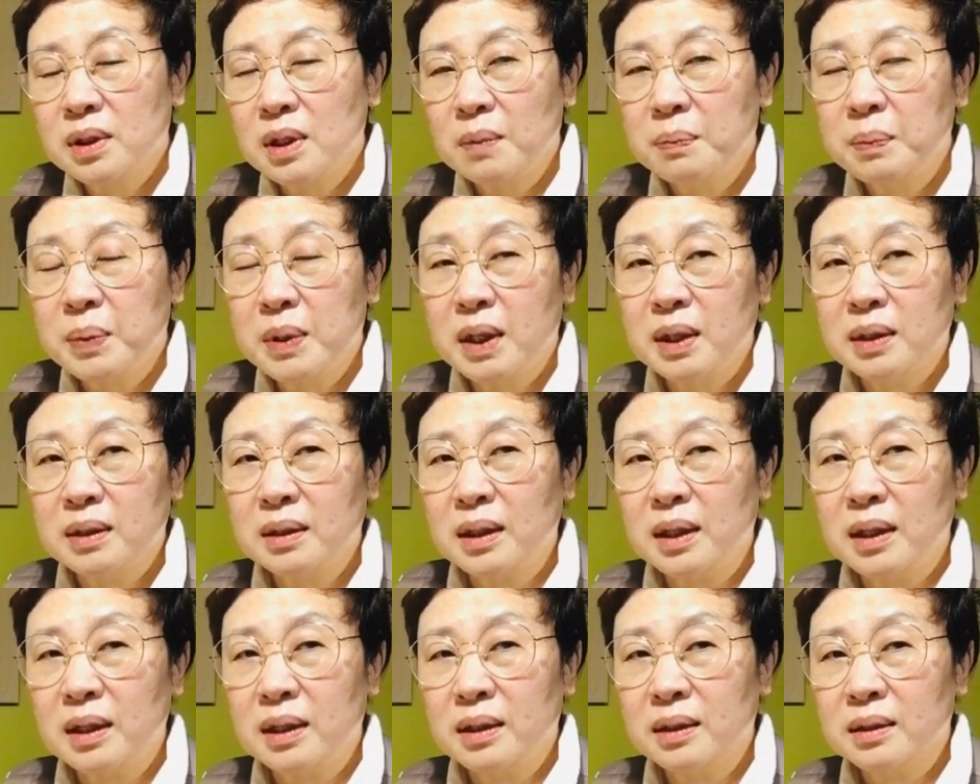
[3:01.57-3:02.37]

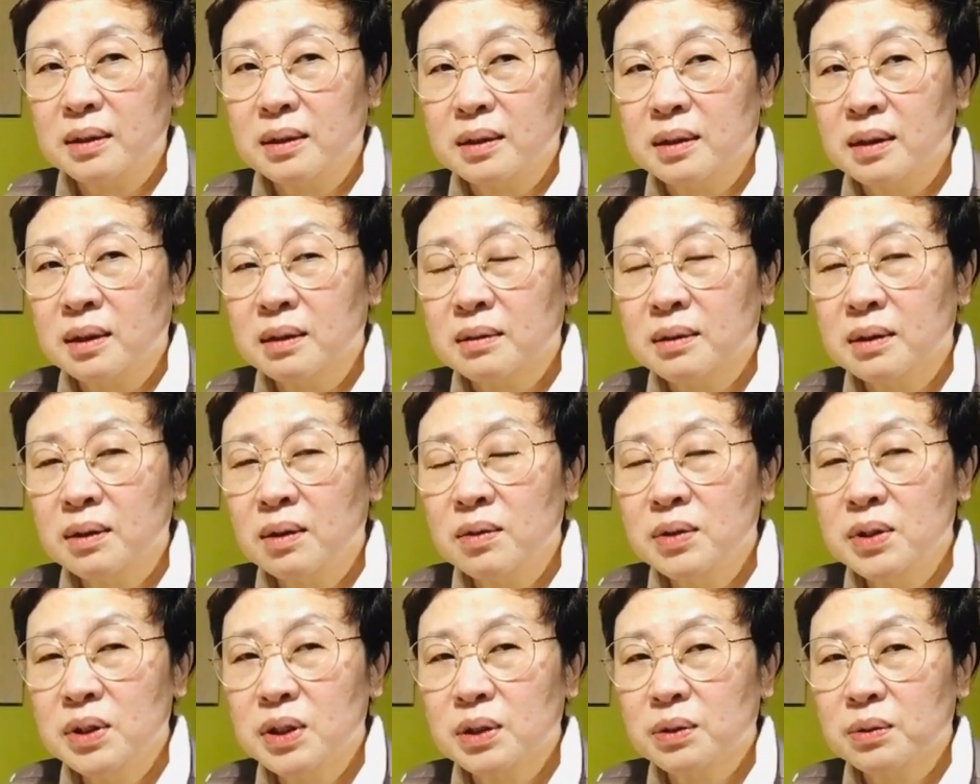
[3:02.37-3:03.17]
대표한테 어,
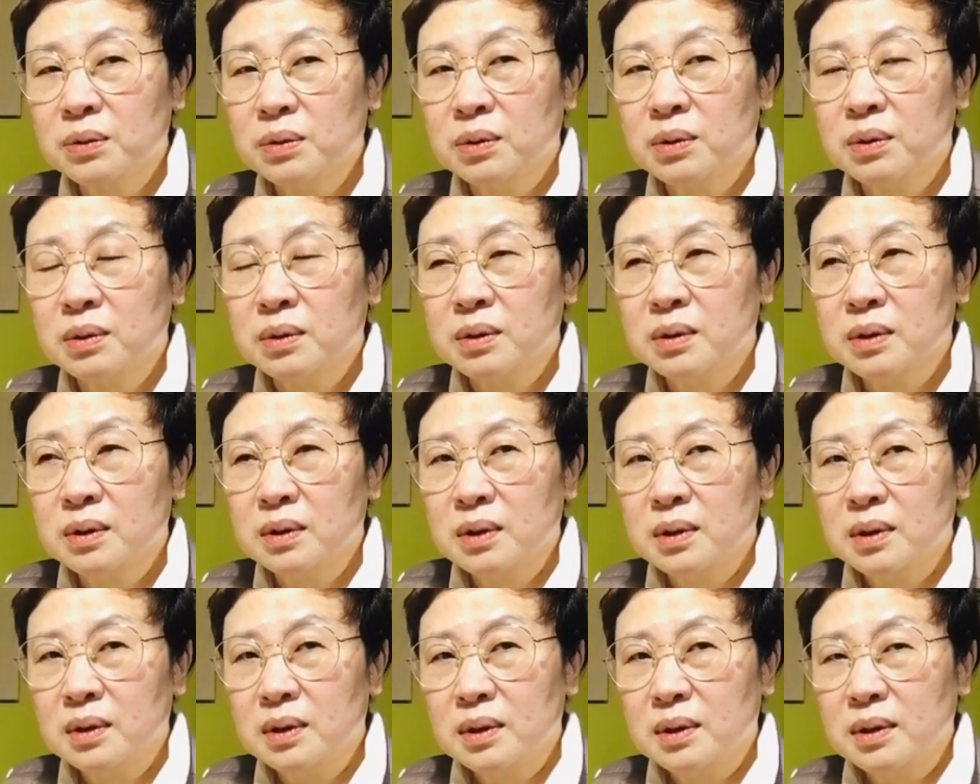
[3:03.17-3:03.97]
그런 식으로
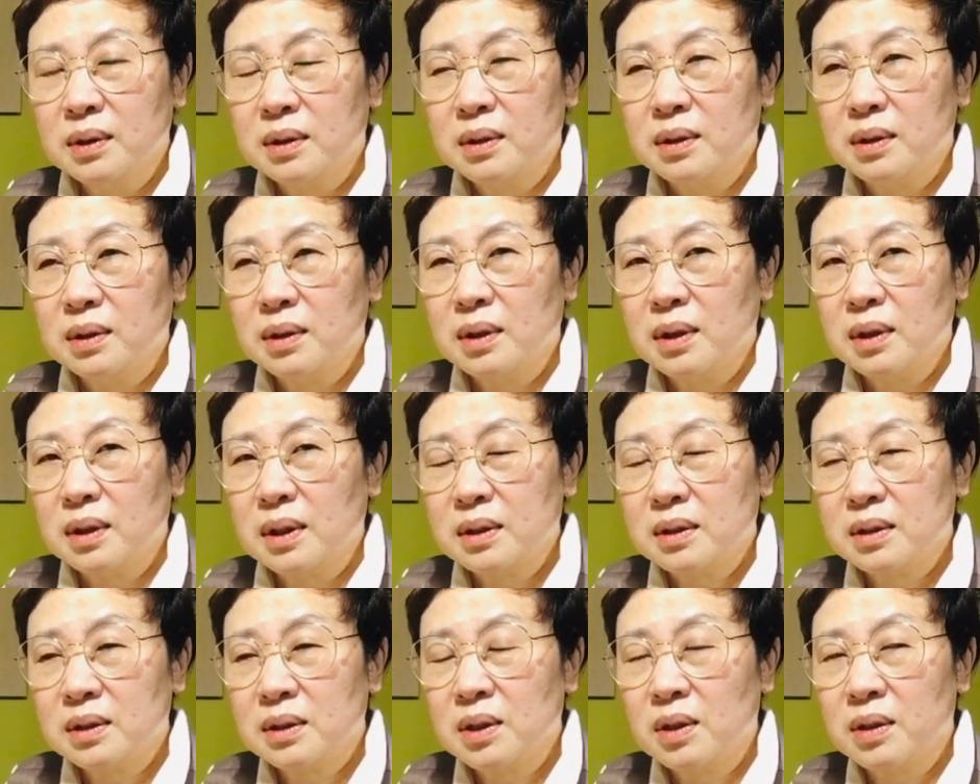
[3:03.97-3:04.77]

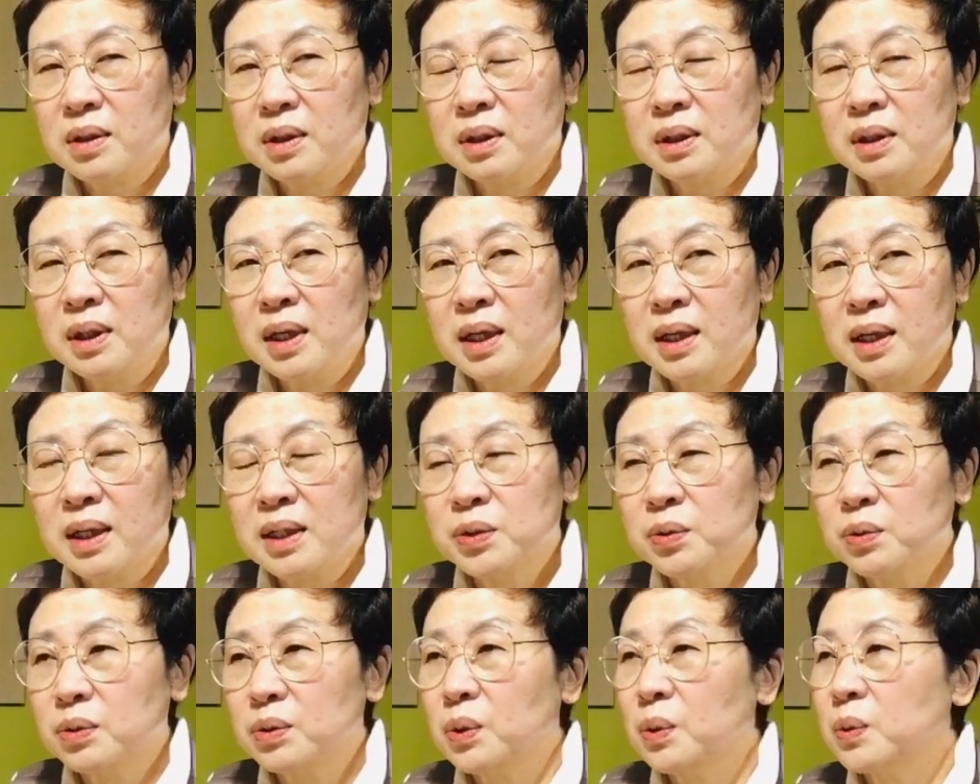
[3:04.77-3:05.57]
저기를
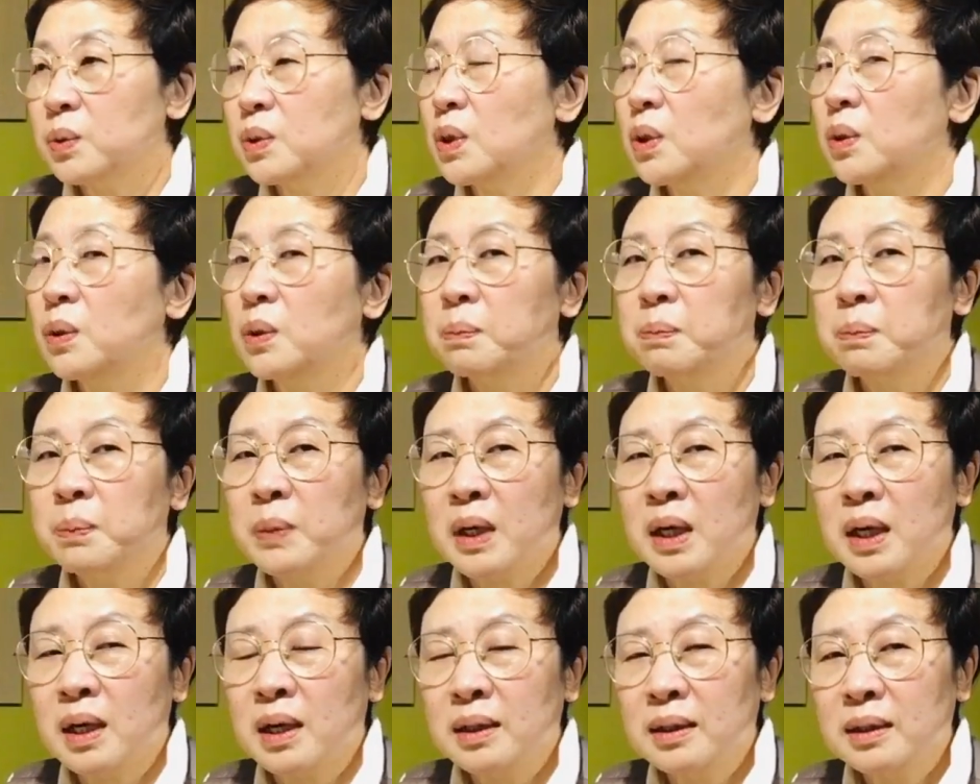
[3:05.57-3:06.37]
해가지고 또 저
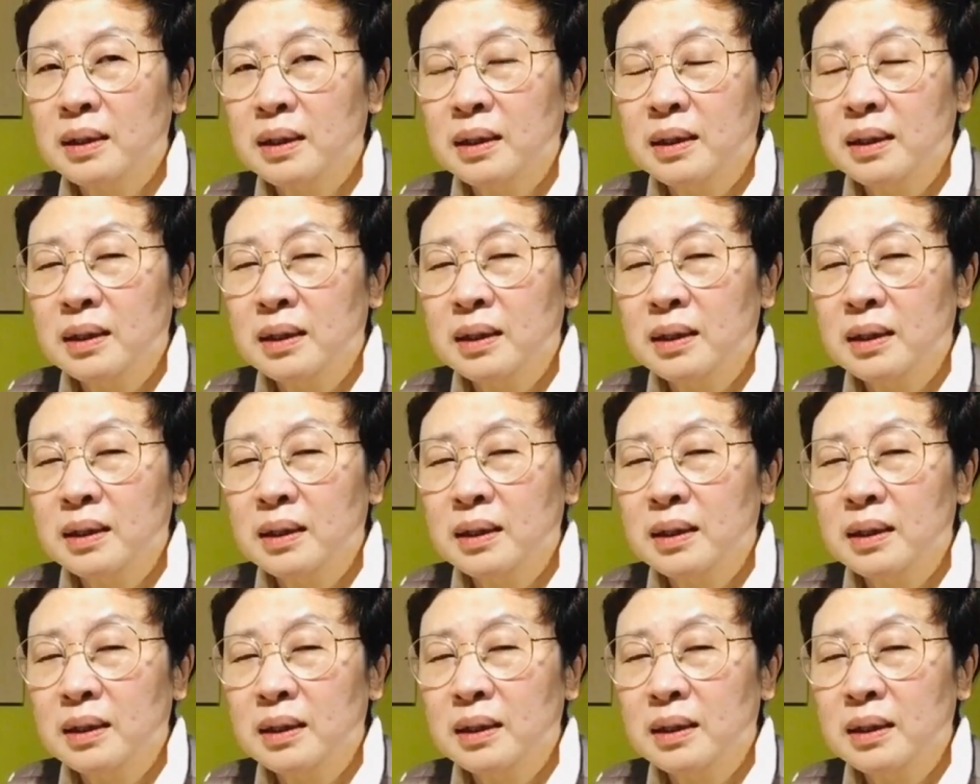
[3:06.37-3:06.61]
뭐야